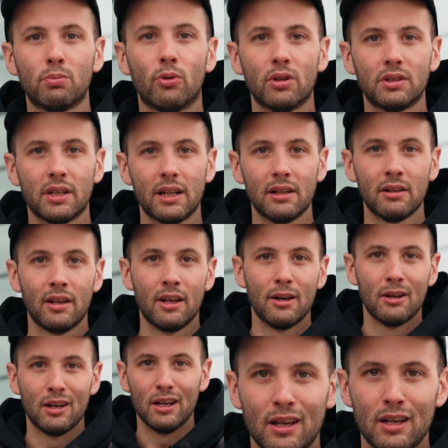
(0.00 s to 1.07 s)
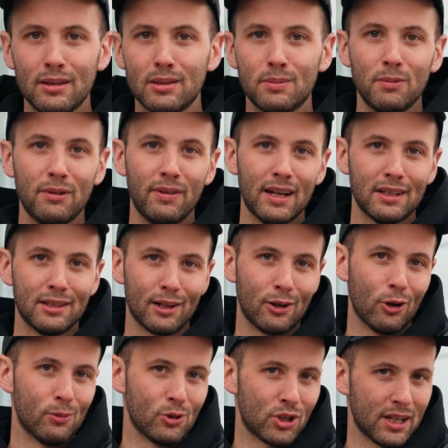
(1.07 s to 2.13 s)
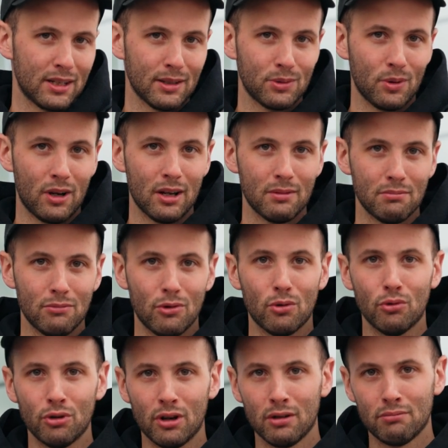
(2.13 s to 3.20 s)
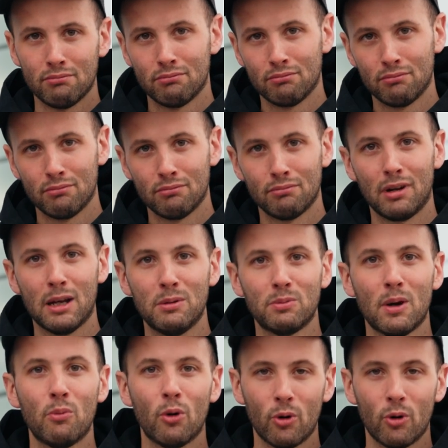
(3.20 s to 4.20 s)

beurteilen, ist es mir wert, einen Global Shutter zu haben oder bleibe ich beim